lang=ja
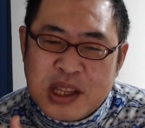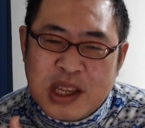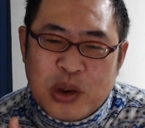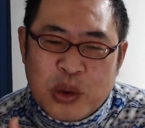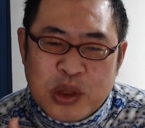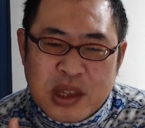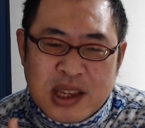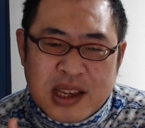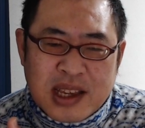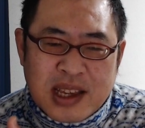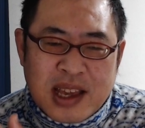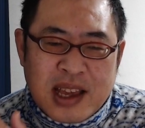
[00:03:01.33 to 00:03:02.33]
同時に表
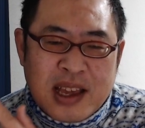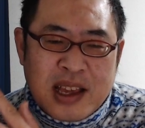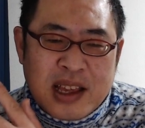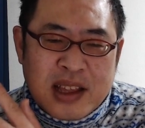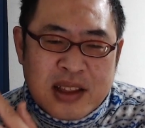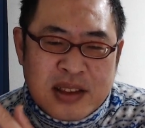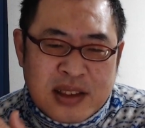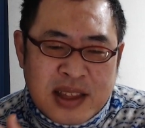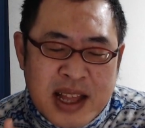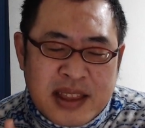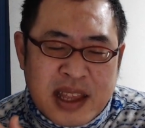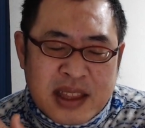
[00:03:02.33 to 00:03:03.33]
示
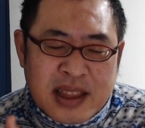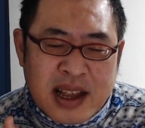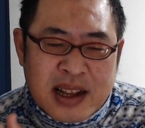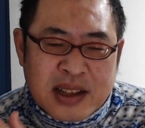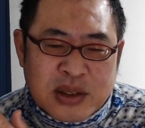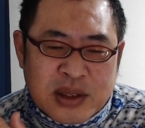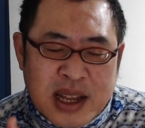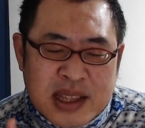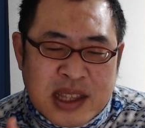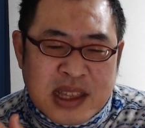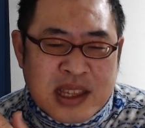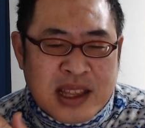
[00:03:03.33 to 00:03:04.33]
何年何月
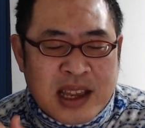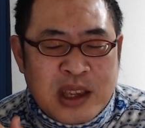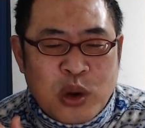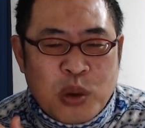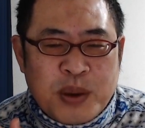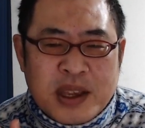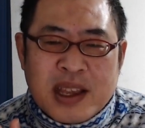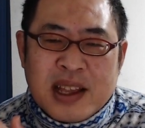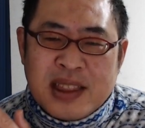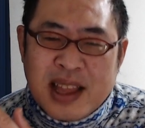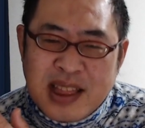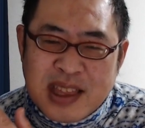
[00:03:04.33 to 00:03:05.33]
何日何曜日
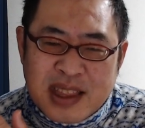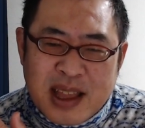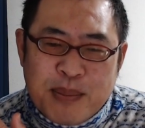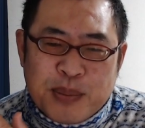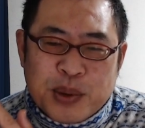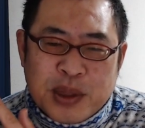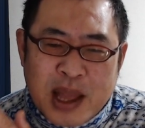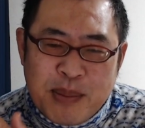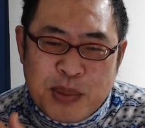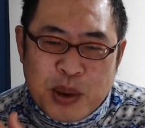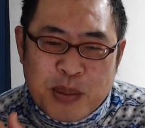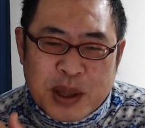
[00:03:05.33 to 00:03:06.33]
何時何分
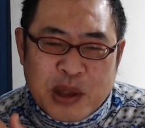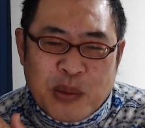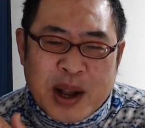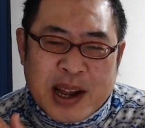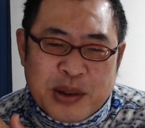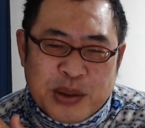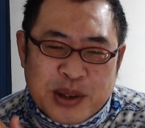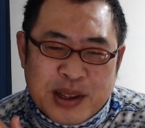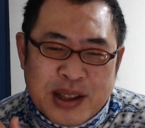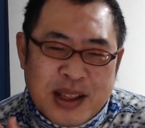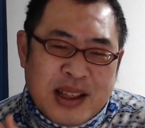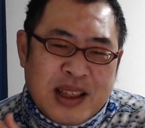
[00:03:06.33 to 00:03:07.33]
何秒までわかる
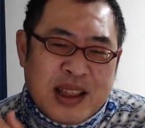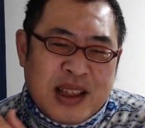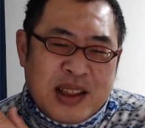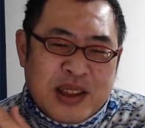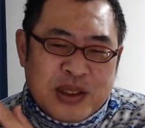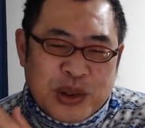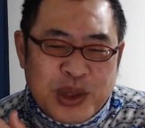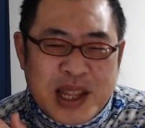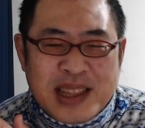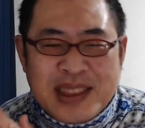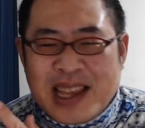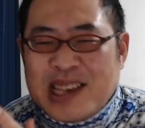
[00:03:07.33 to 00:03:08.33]
そ
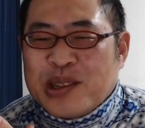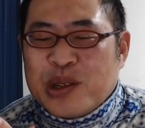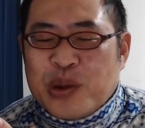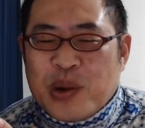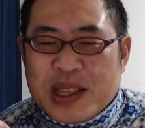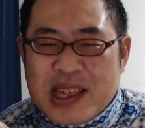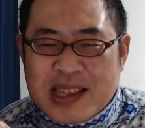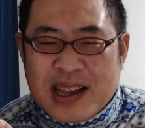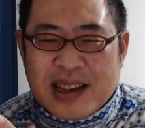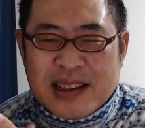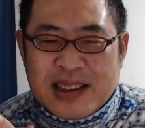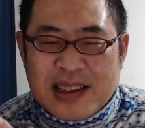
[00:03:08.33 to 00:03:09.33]
んな内容の動画で
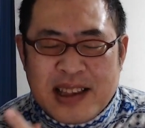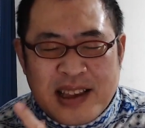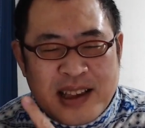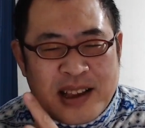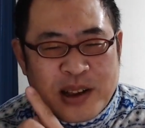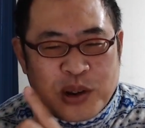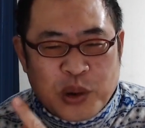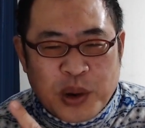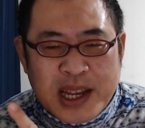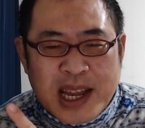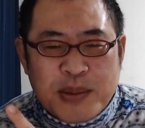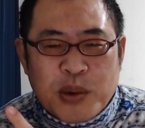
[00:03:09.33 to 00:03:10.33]
した
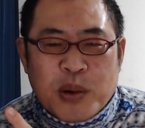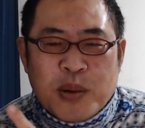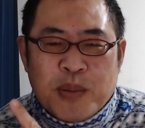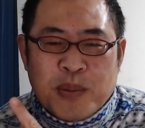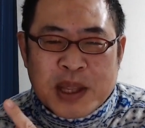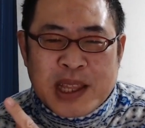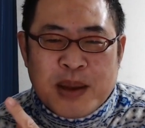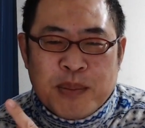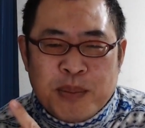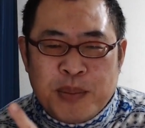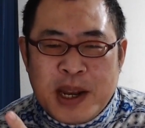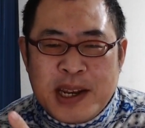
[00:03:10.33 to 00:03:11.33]
これからもま
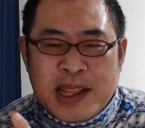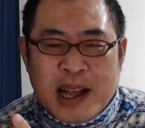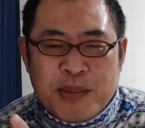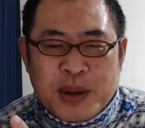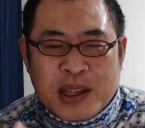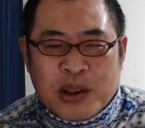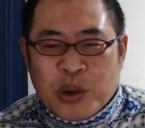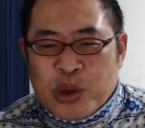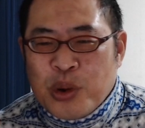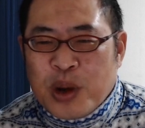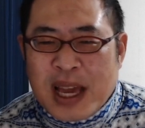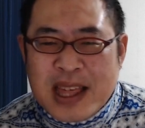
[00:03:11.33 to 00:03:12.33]
た便利なアプリ
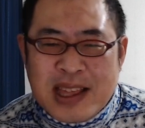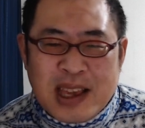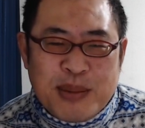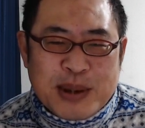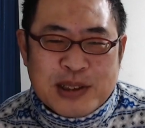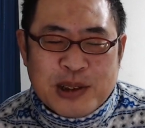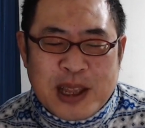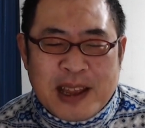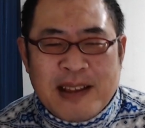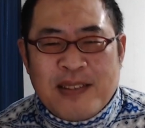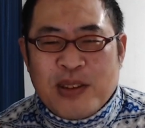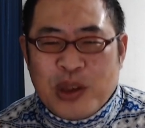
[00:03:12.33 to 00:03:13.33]
ご紹介していきますの
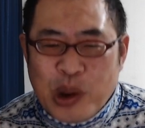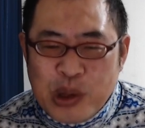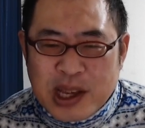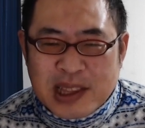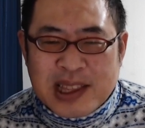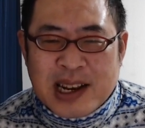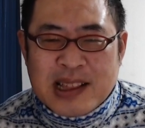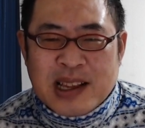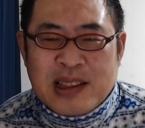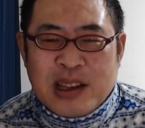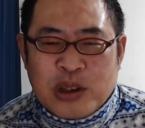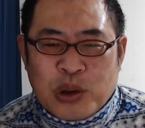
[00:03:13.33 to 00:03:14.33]
でよろしかったら
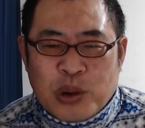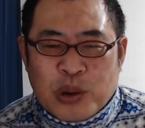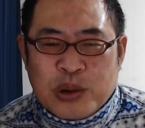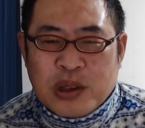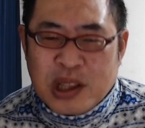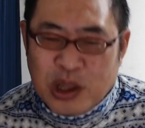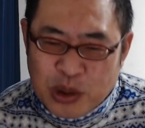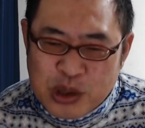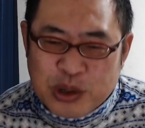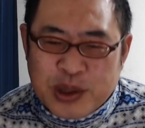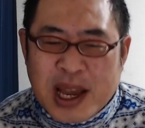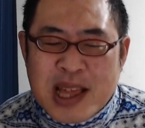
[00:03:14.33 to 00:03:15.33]
チャンネル登録
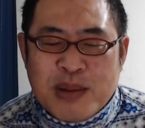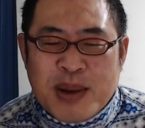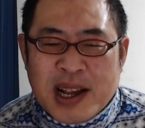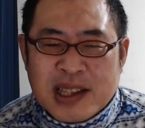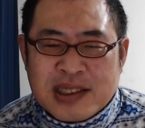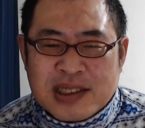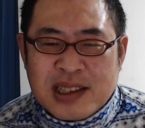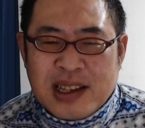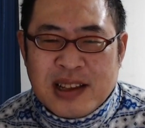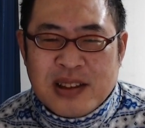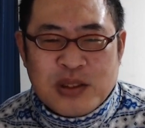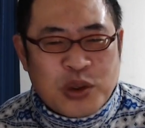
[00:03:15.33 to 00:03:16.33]
よろしくお願いしま
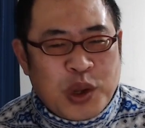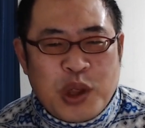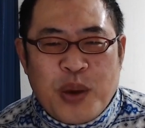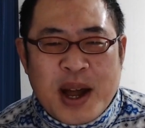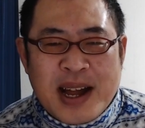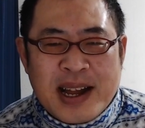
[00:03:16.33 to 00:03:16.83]
すそれで